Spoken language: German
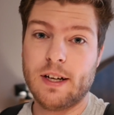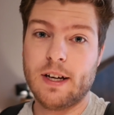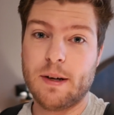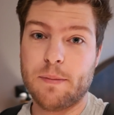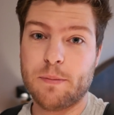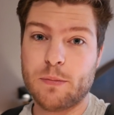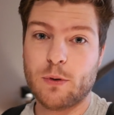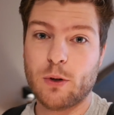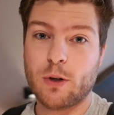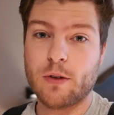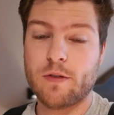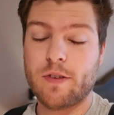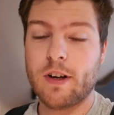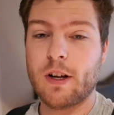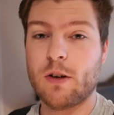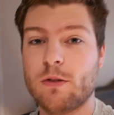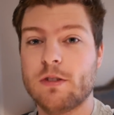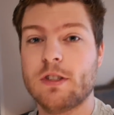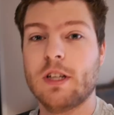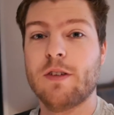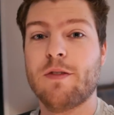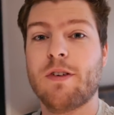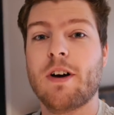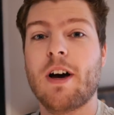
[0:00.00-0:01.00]
Ähm, dort werden
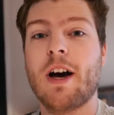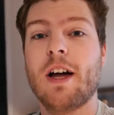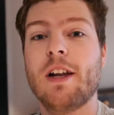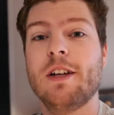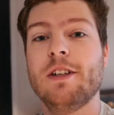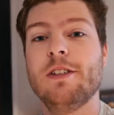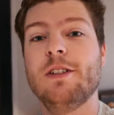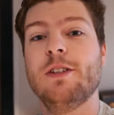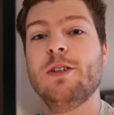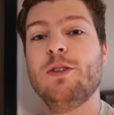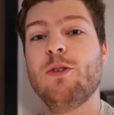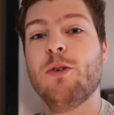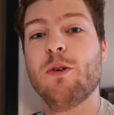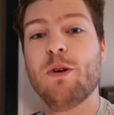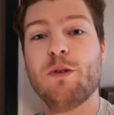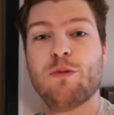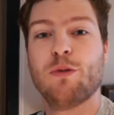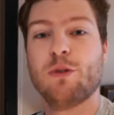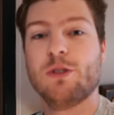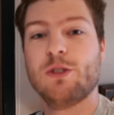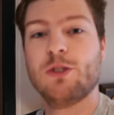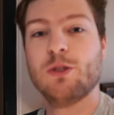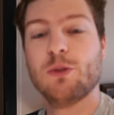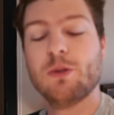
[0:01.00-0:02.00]
uns einfach alle neuen
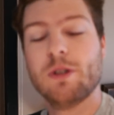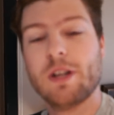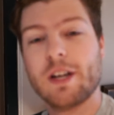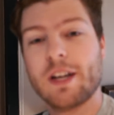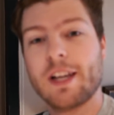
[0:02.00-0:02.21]
Funktionen